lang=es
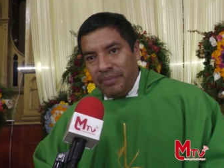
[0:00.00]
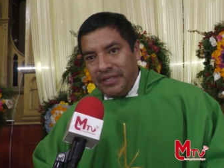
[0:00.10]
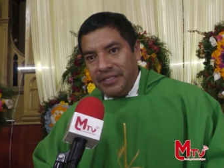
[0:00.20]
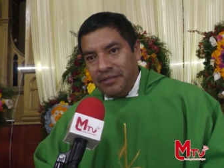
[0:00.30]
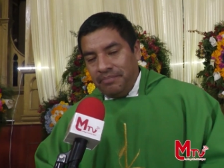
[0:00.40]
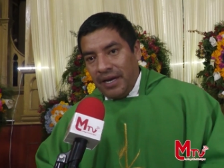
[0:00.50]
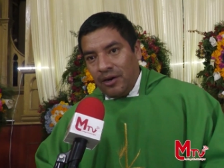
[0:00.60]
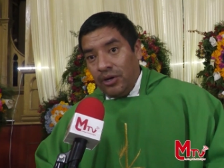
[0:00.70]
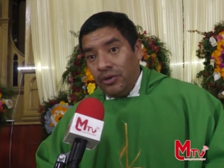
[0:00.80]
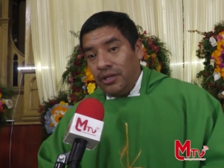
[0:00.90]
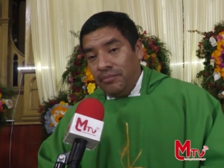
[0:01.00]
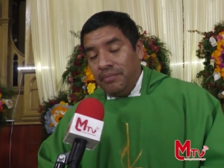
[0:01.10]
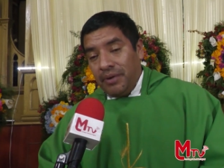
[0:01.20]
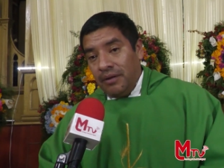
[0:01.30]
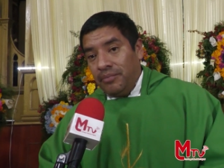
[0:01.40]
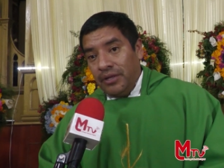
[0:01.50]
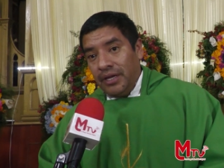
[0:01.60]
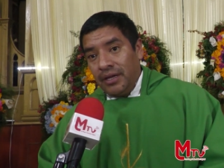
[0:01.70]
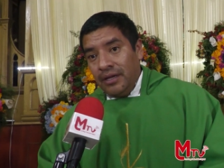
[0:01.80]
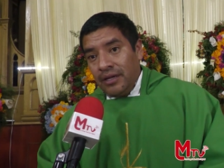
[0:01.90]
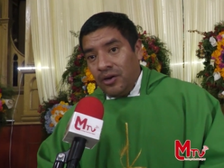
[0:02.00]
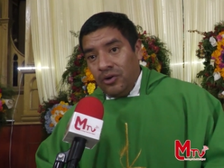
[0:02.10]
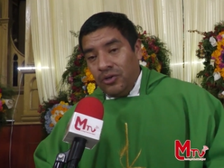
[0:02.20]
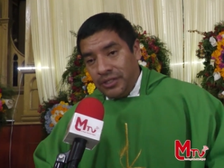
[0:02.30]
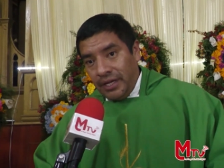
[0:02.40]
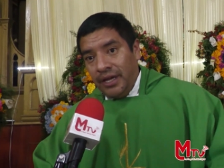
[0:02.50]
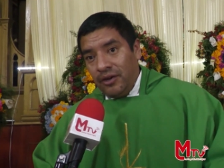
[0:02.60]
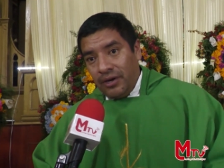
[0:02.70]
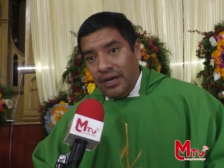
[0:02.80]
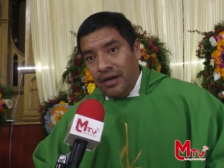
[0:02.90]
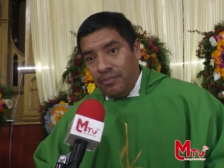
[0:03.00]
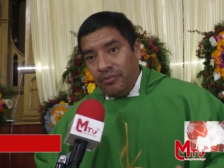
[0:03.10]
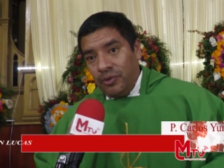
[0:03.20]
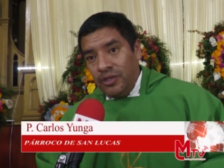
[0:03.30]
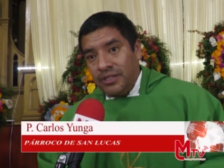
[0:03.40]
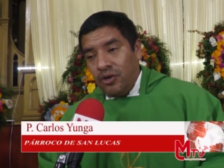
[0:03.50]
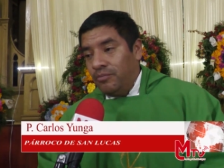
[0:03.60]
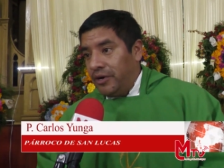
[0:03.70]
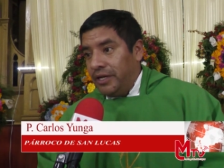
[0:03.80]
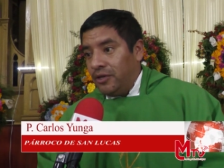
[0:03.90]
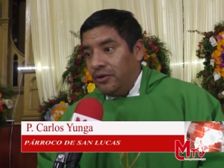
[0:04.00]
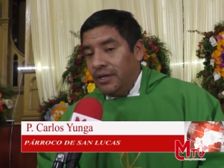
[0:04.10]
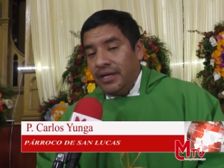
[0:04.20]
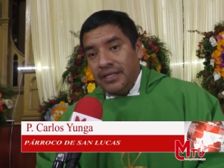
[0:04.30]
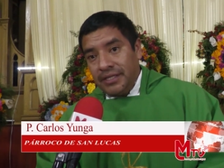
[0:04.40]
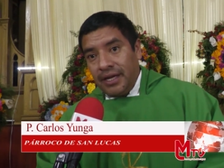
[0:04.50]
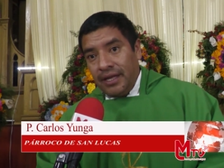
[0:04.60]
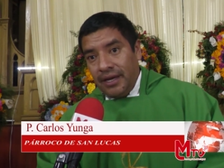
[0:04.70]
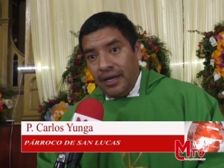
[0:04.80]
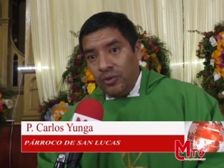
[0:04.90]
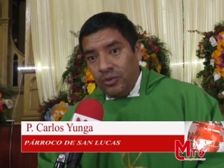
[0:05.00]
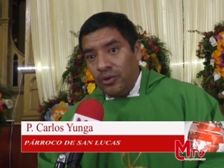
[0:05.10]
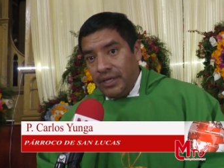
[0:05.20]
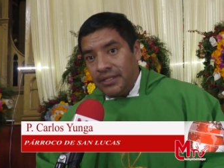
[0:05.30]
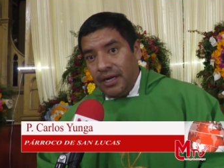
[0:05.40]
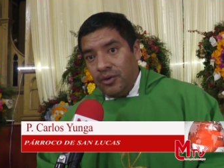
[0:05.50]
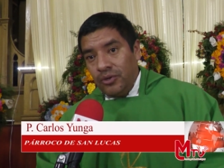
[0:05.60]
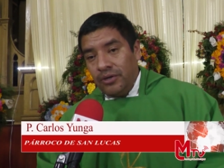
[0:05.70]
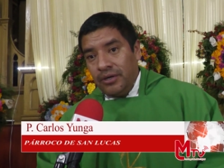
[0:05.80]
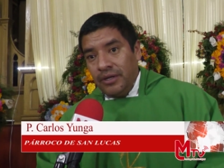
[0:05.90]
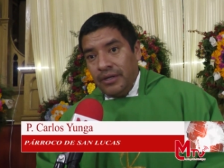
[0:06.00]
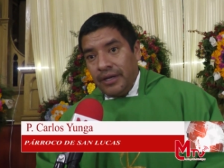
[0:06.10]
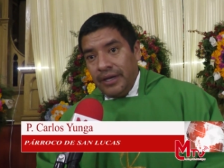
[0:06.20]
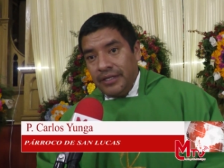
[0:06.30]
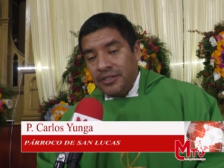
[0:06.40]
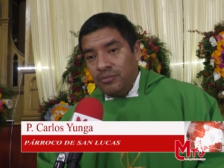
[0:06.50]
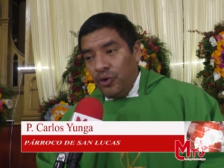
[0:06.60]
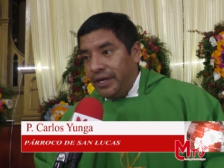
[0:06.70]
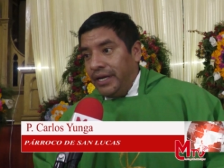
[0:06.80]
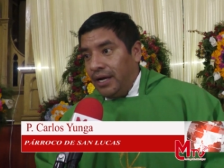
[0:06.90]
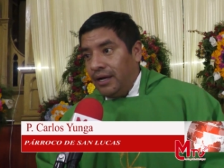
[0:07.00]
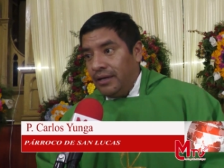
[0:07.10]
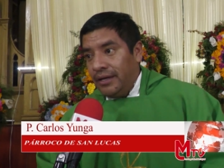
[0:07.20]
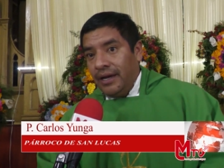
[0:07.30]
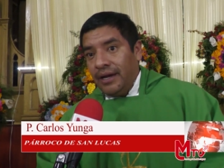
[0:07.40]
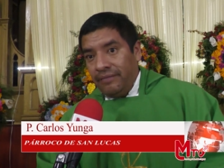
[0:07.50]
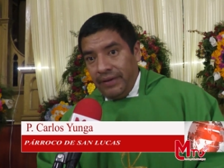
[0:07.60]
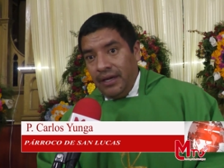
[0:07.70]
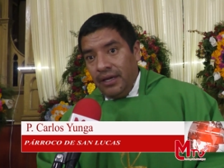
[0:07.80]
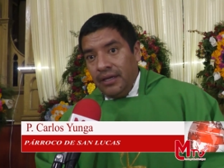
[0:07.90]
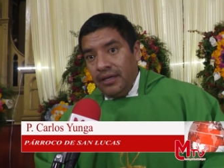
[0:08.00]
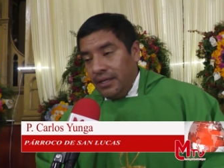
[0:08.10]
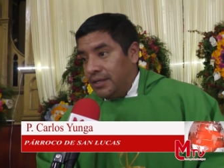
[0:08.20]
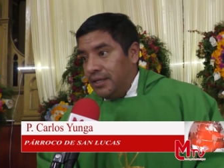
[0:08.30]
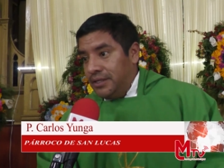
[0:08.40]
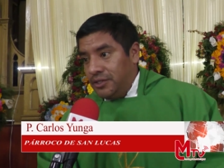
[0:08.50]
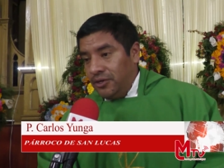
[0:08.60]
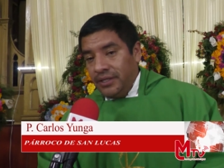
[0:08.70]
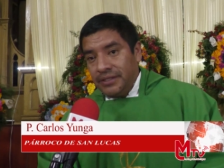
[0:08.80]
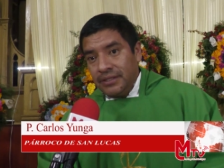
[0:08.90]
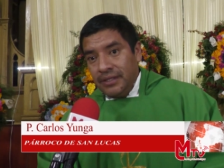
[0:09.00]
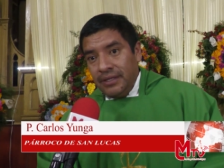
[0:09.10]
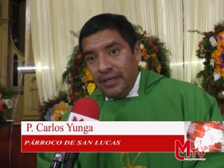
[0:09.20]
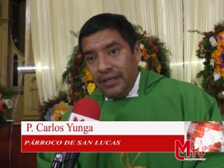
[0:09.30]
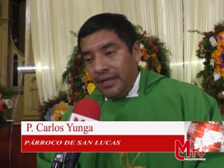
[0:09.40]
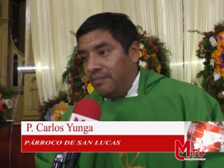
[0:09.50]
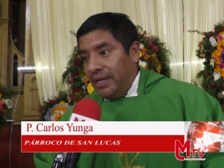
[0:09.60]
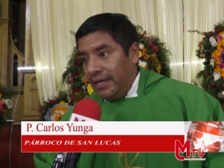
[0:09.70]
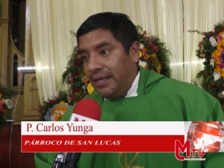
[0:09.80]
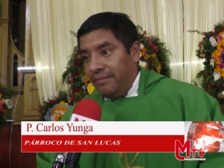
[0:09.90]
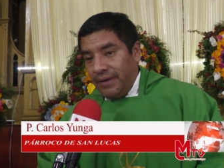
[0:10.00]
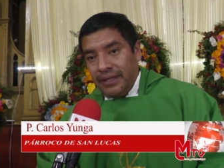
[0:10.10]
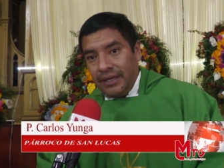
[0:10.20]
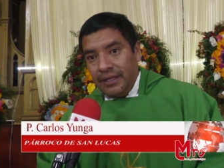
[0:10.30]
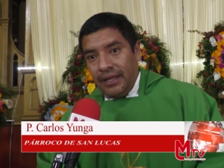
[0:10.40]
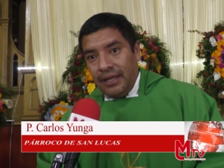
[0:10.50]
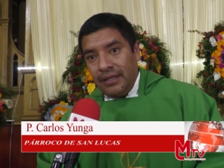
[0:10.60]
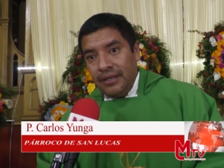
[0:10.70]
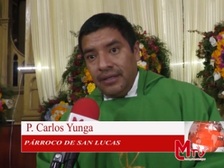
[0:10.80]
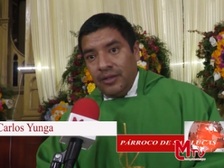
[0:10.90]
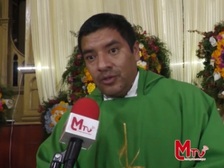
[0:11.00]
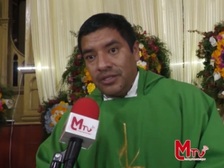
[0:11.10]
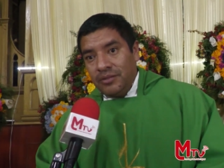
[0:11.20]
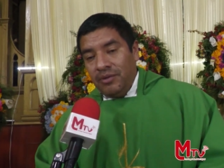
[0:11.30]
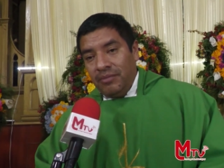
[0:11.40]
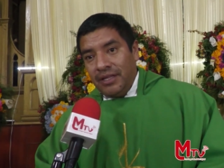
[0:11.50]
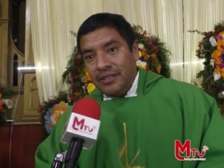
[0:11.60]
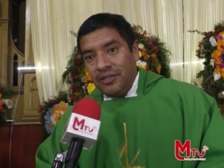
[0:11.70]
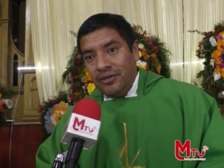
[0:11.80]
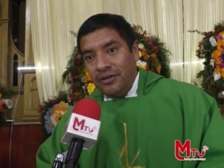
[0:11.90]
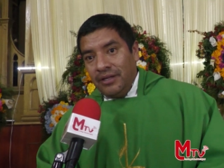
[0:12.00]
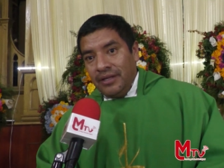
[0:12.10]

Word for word: participar, luego también para poder conocer, ojalá profundizar un poquito acerca de la cultura zaraguro, que es muy rica en la fe y en tradiciones eh, de hermandad, de fraternidad. Entonces mi invitación